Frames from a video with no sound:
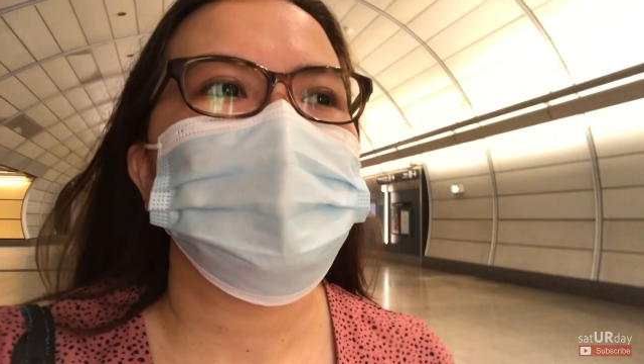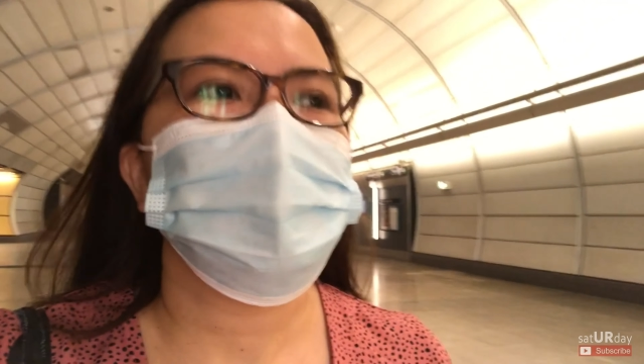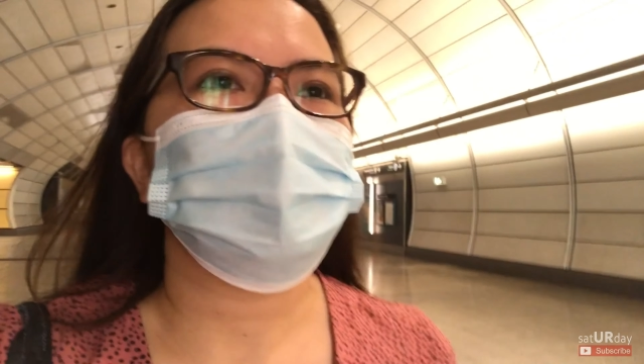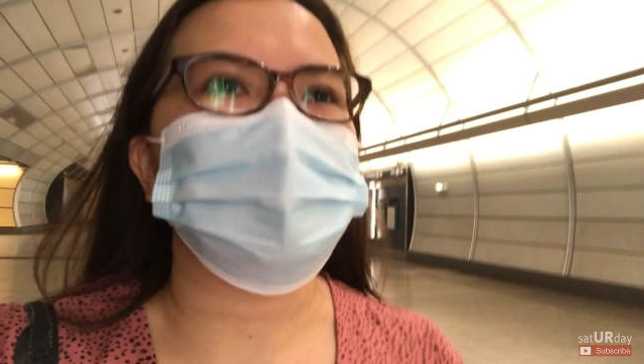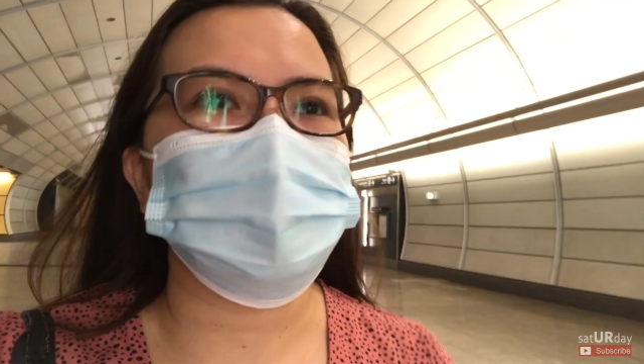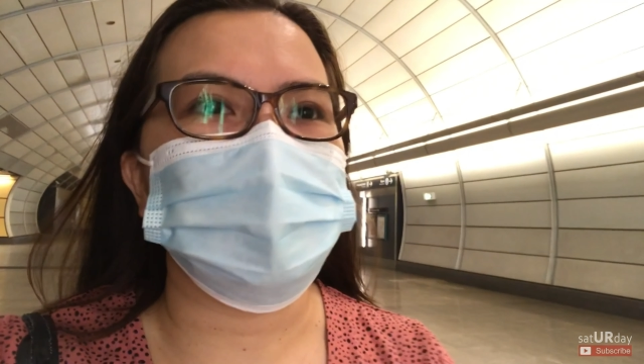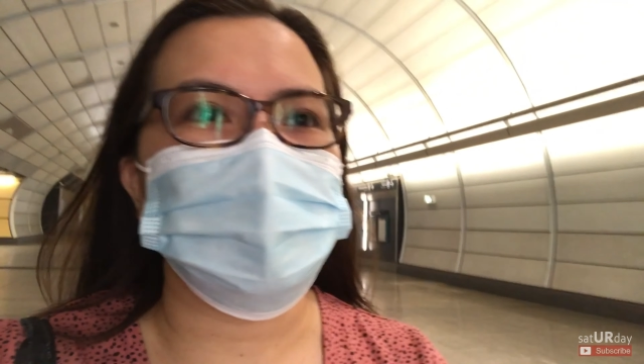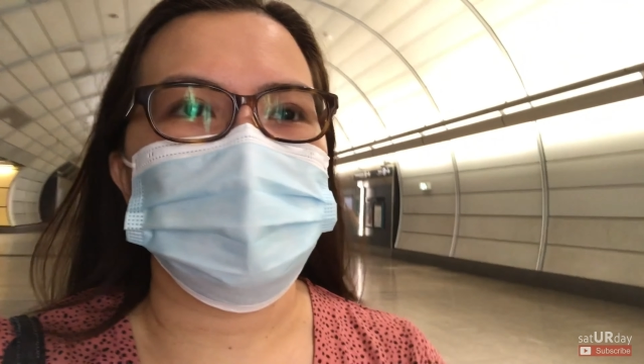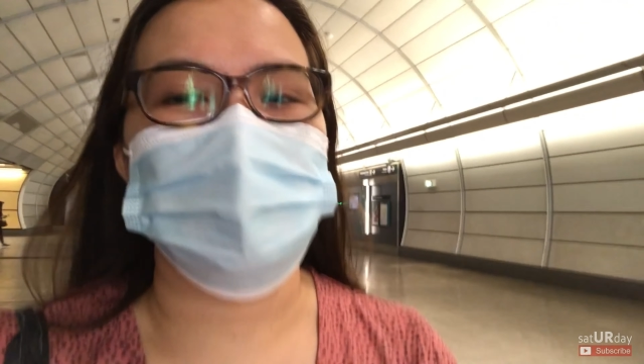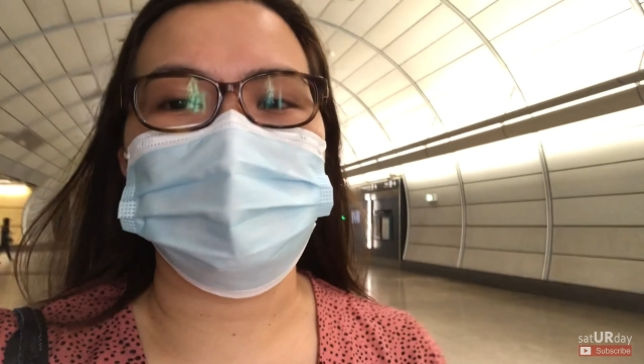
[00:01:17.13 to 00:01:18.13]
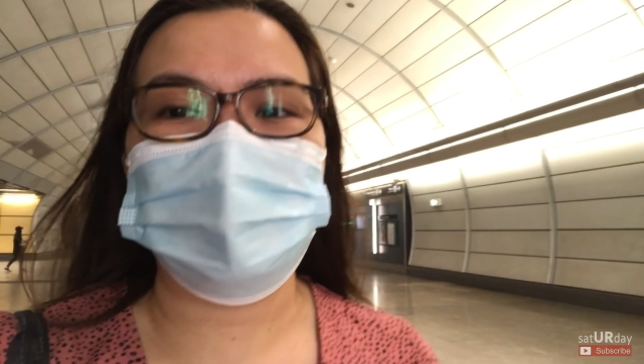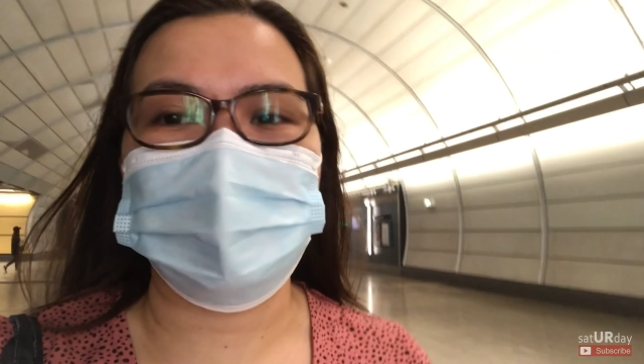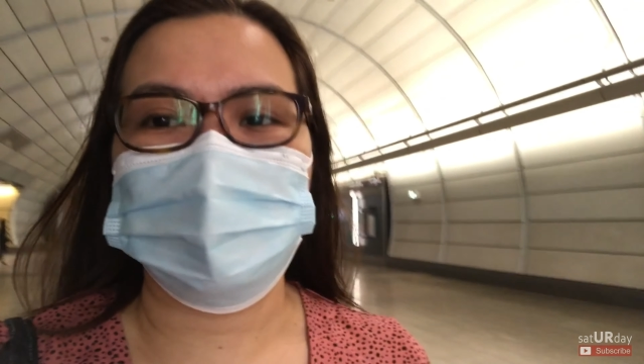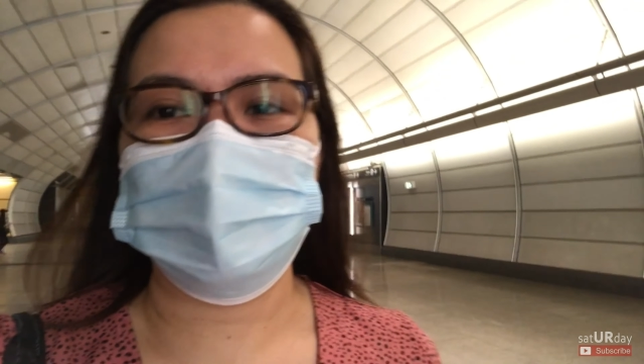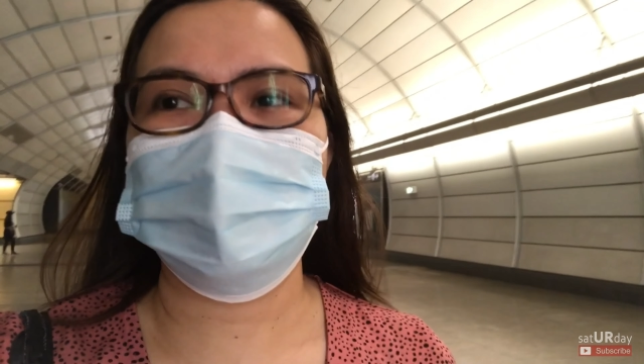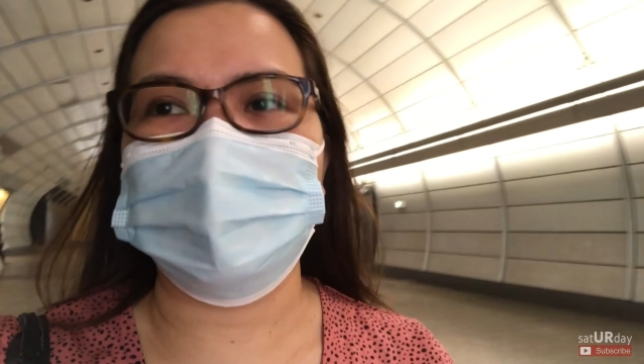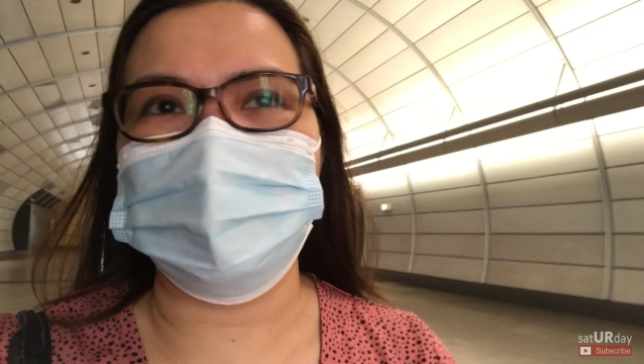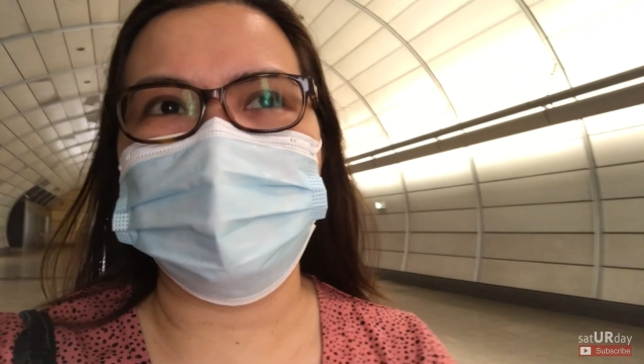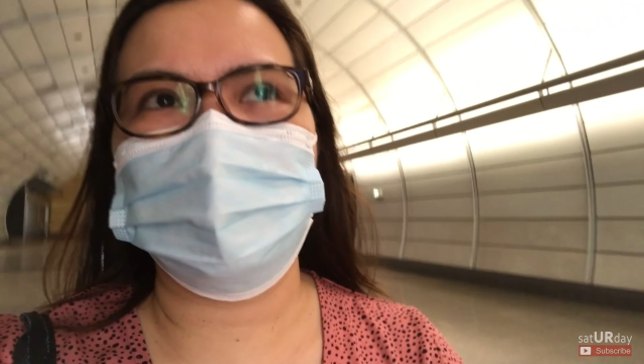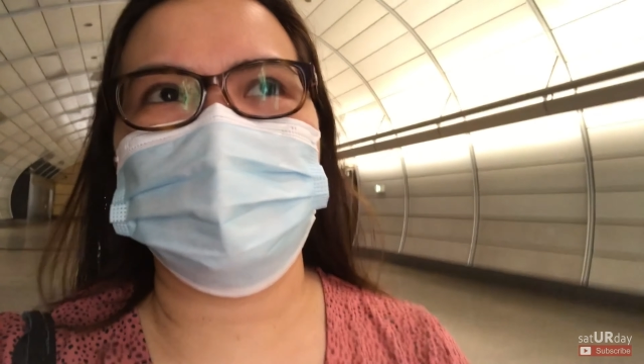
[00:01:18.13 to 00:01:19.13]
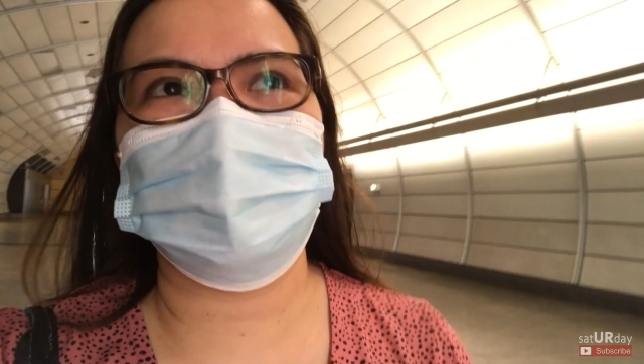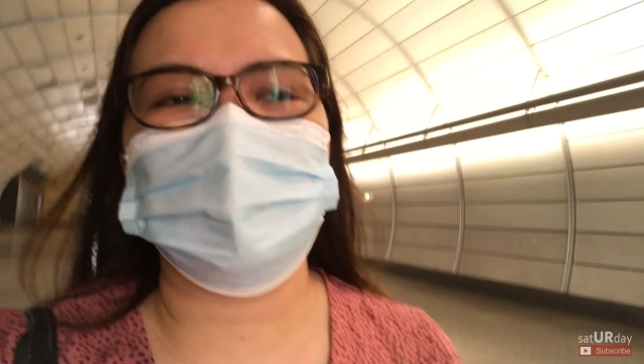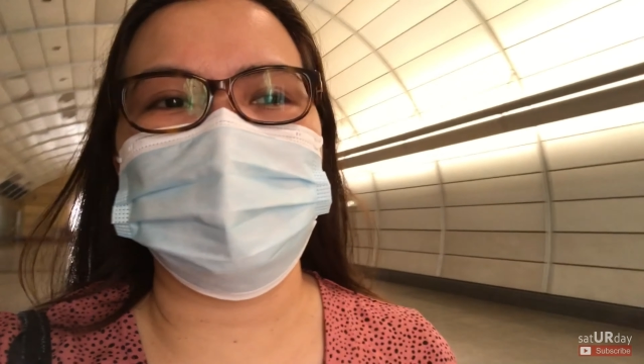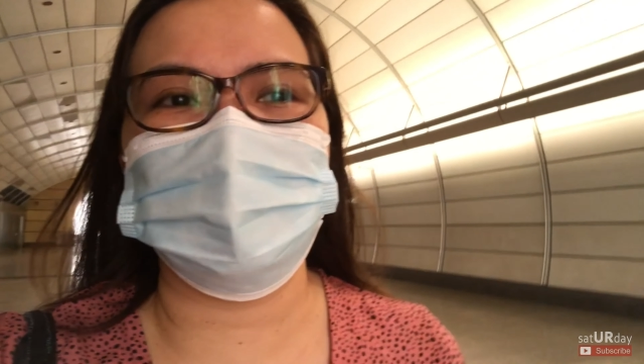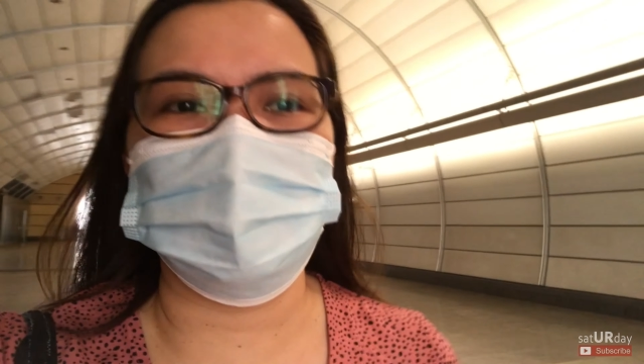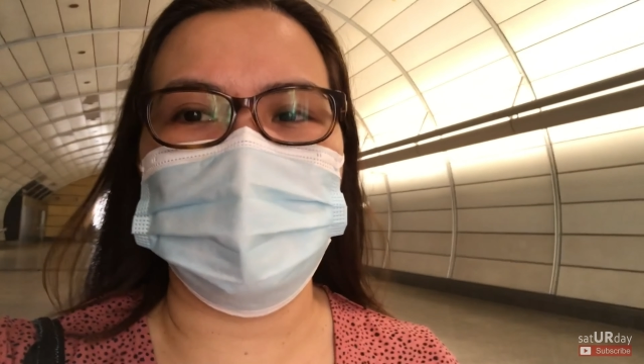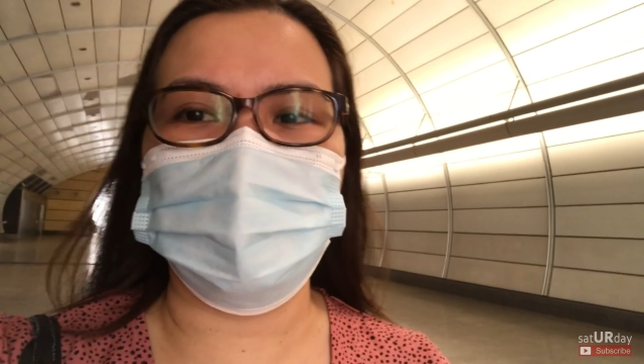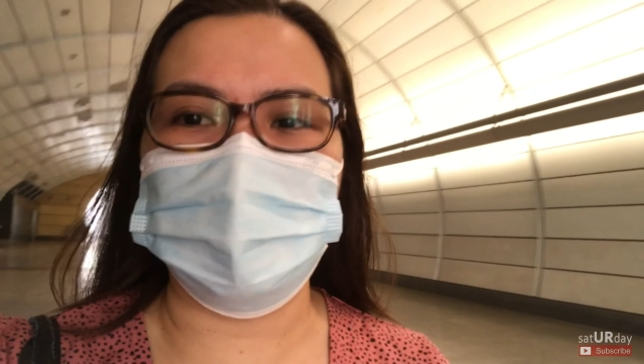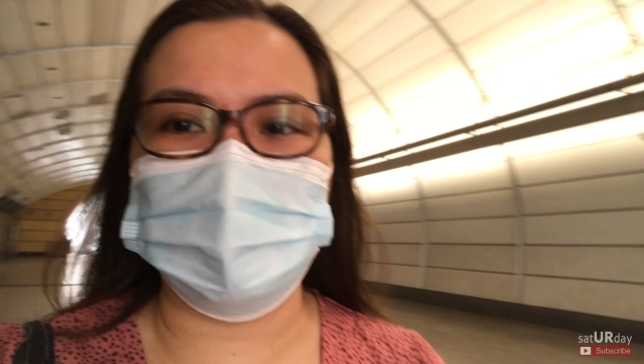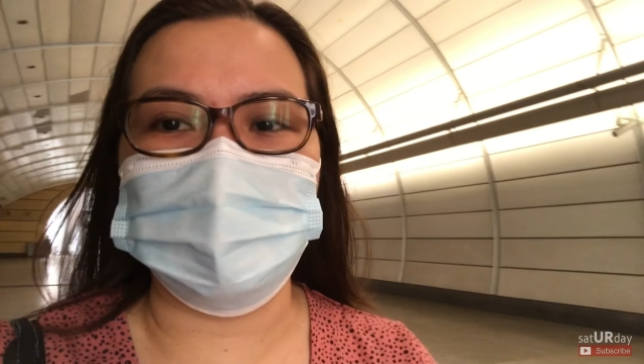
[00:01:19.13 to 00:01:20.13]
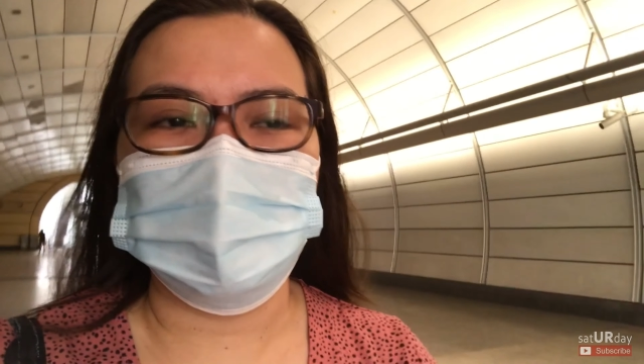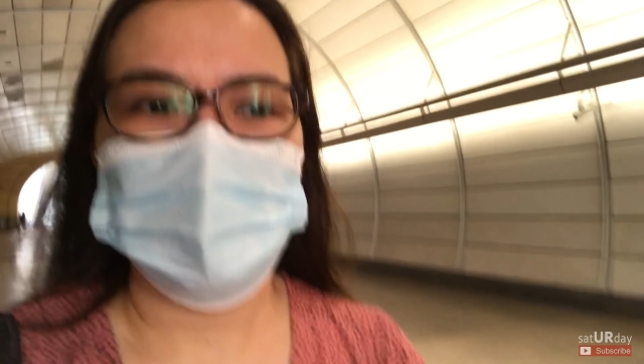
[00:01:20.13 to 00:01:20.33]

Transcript: Kasi nga para mas safe. Kasi sobrang